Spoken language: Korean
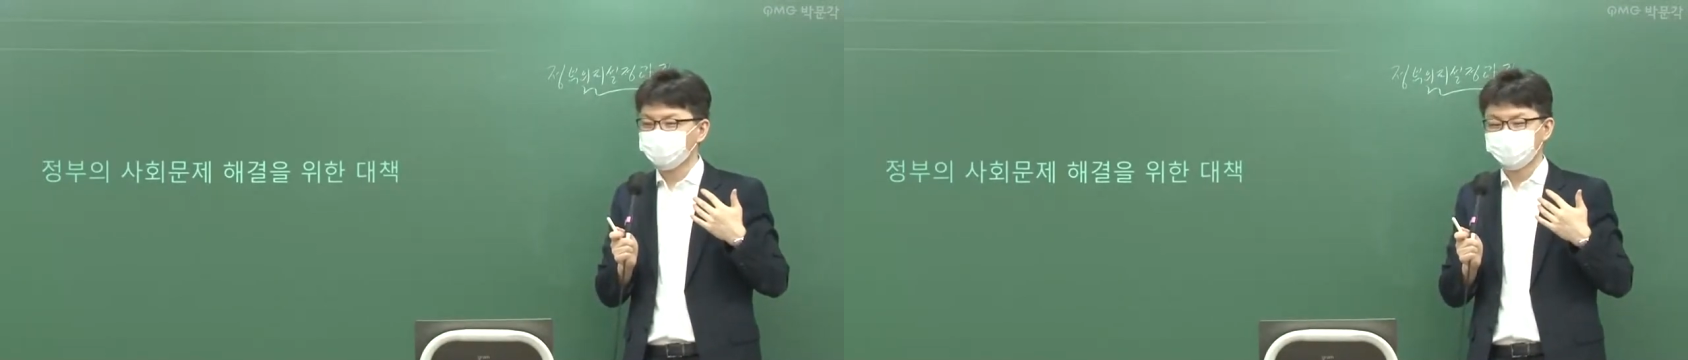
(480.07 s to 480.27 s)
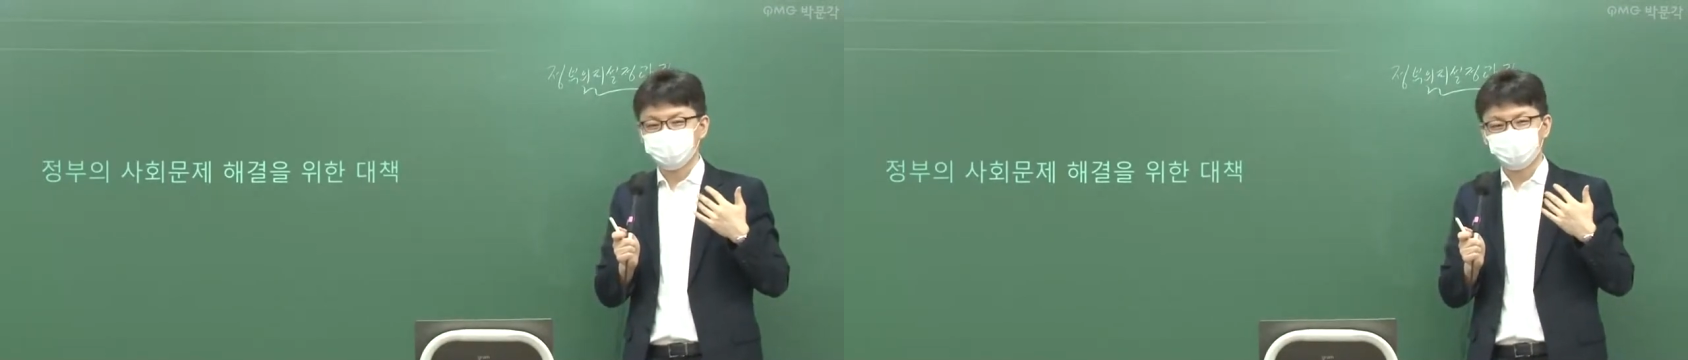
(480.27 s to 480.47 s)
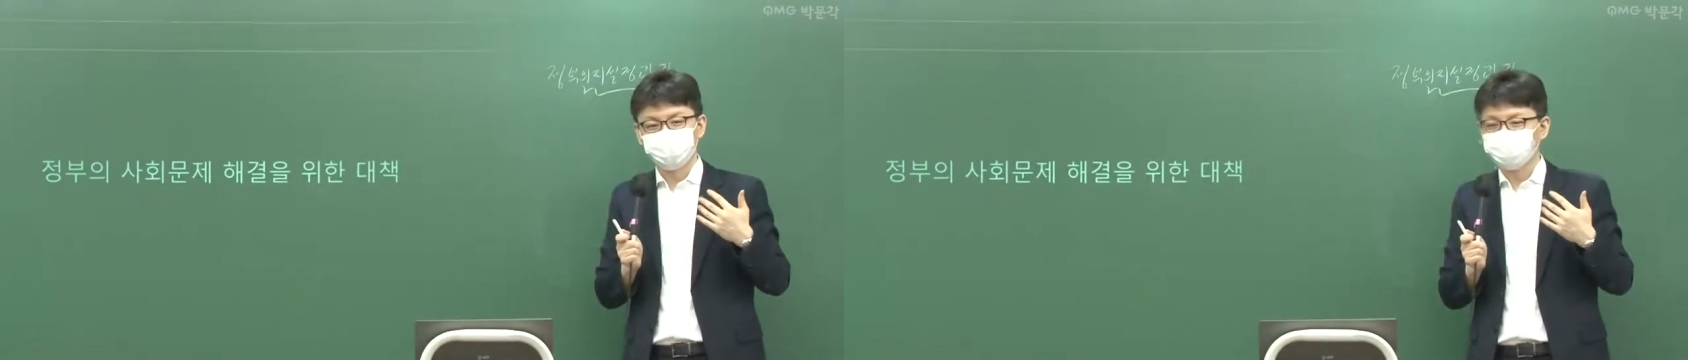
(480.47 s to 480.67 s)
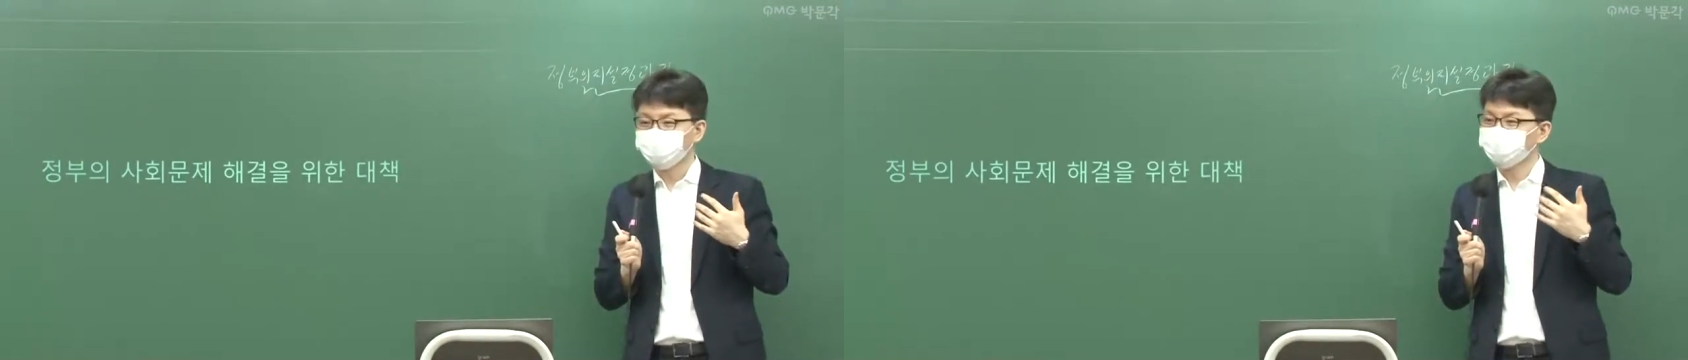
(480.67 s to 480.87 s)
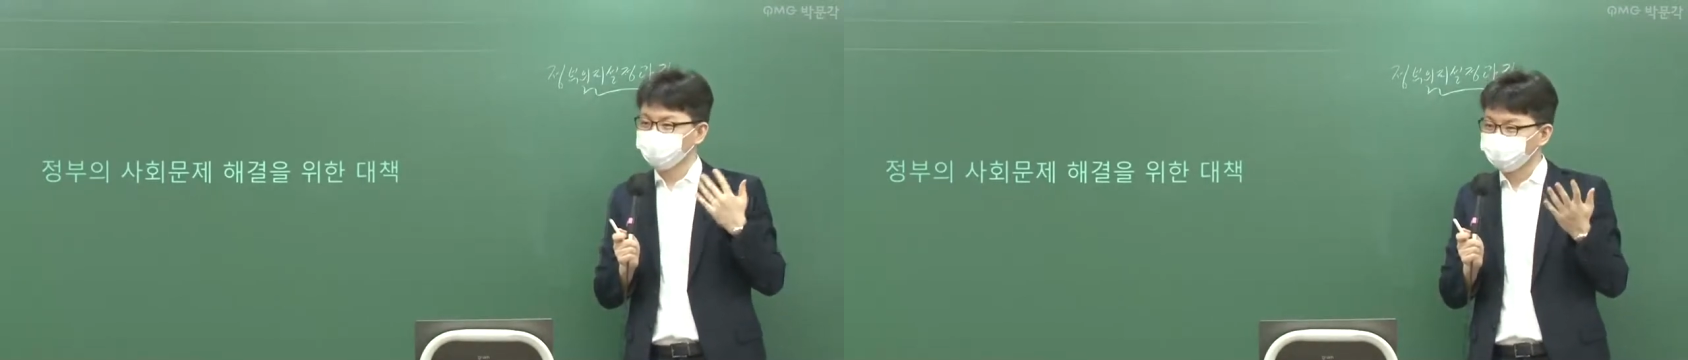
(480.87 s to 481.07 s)
시간도
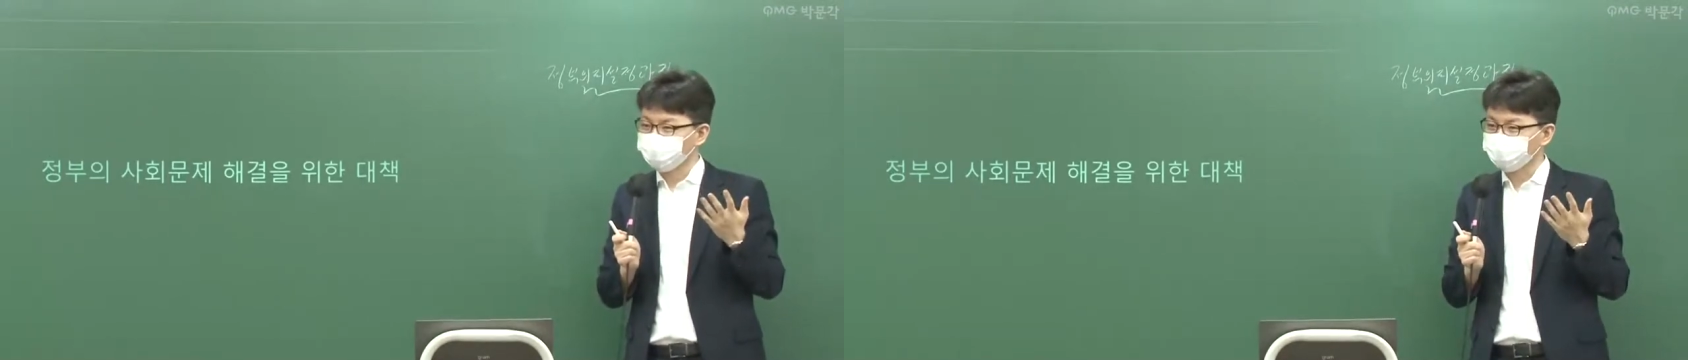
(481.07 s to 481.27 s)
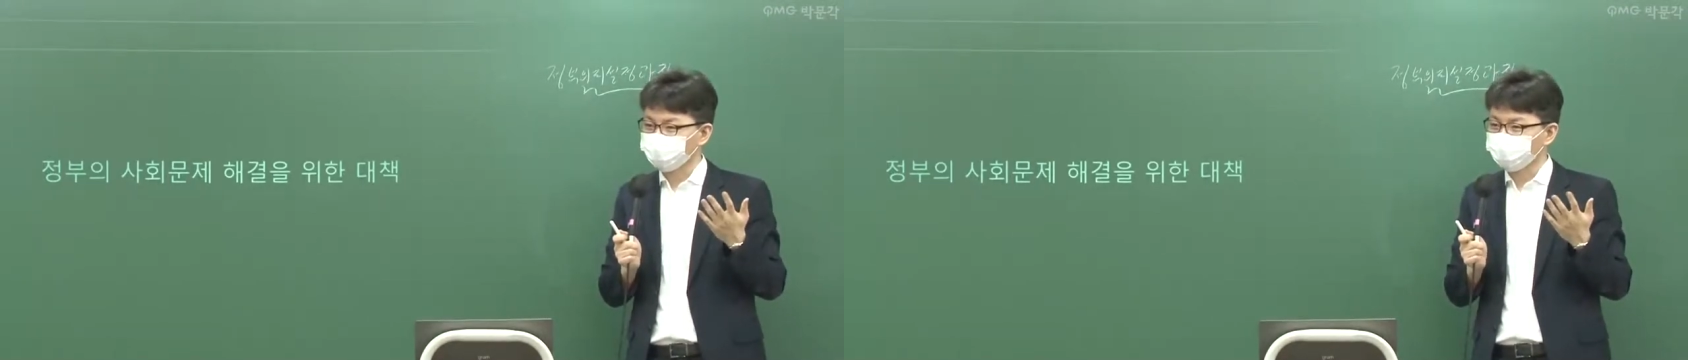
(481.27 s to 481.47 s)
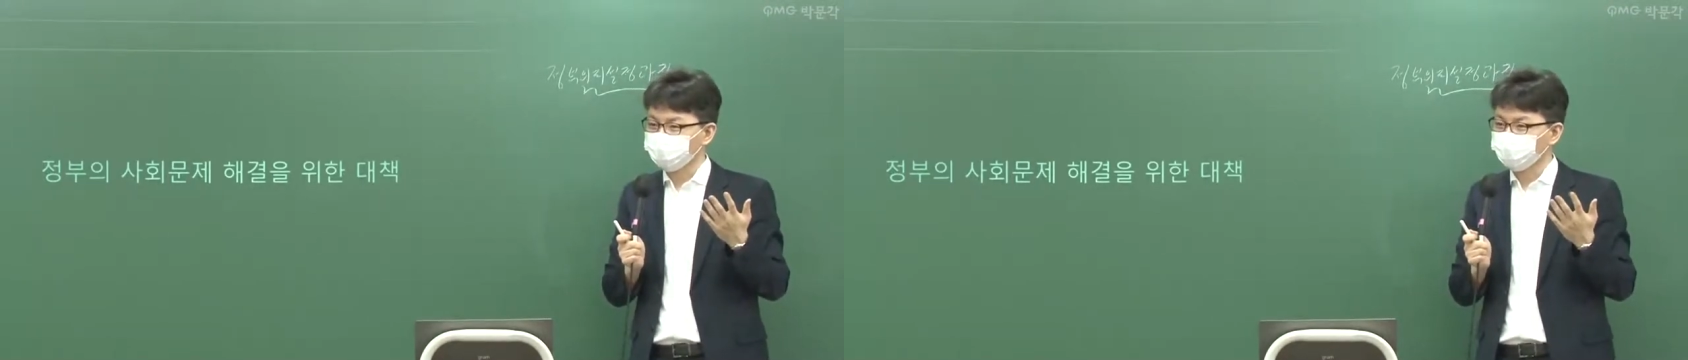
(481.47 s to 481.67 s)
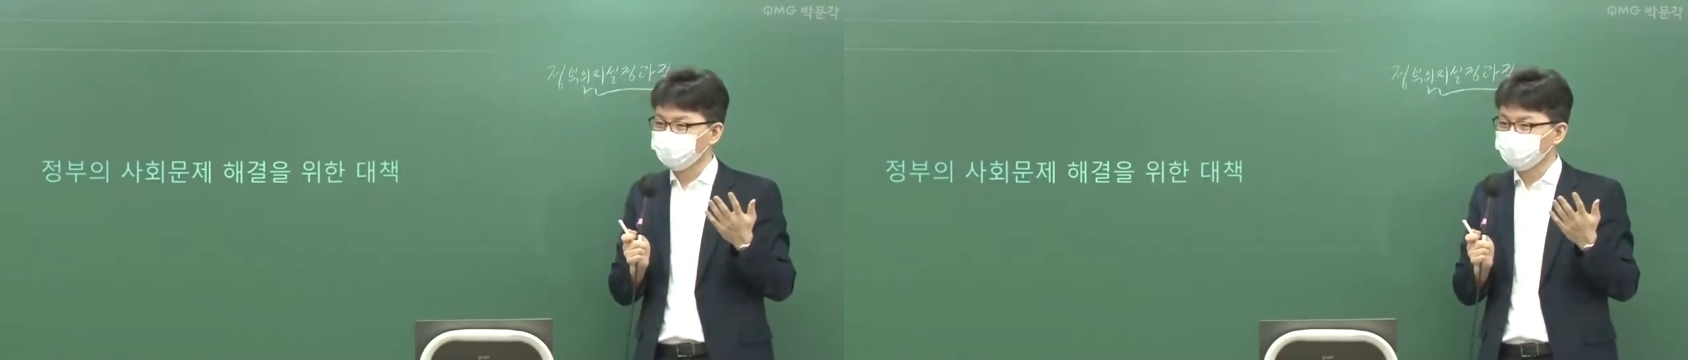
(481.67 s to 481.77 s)
없고 돈도 없기 때문에.